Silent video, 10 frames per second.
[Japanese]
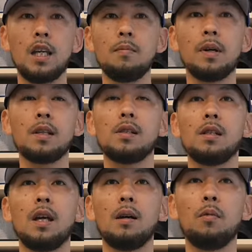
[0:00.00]
今です
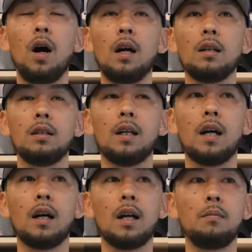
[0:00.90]
ね、もうアングラ
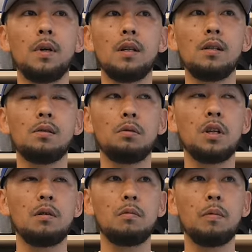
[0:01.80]
から
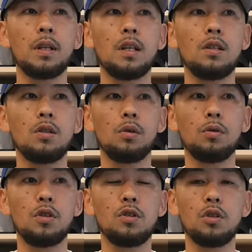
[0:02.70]
メインストリームまで非常
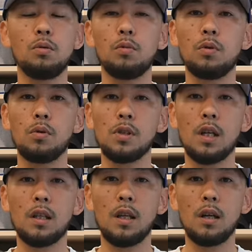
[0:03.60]
に注目をさ
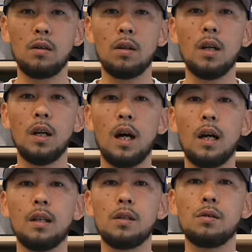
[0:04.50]
れている
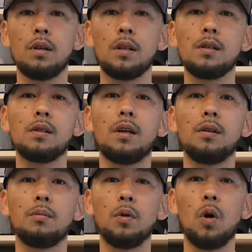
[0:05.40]
アーティストなんですけれ
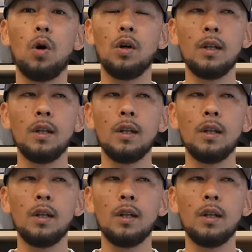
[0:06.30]
ども、